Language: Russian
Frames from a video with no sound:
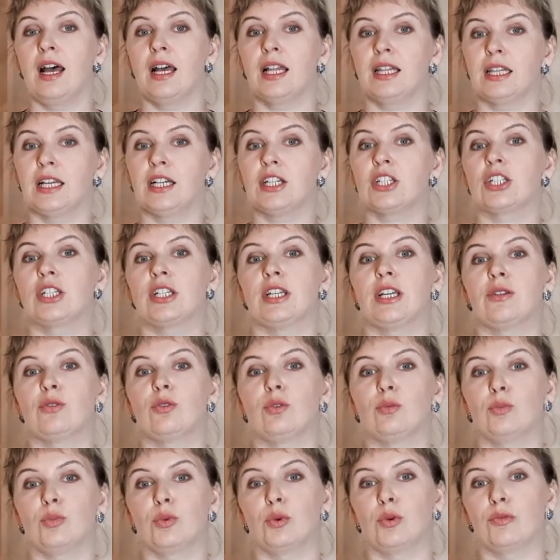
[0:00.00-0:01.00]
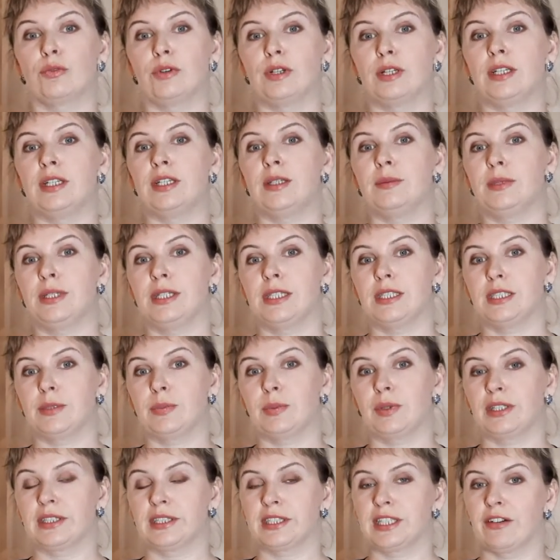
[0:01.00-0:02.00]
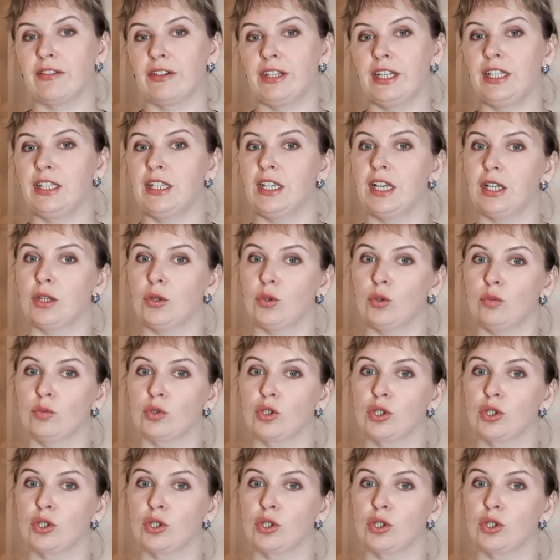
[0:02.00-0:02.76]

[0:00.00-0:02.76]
Также, я думаю, вы имеете представление о том,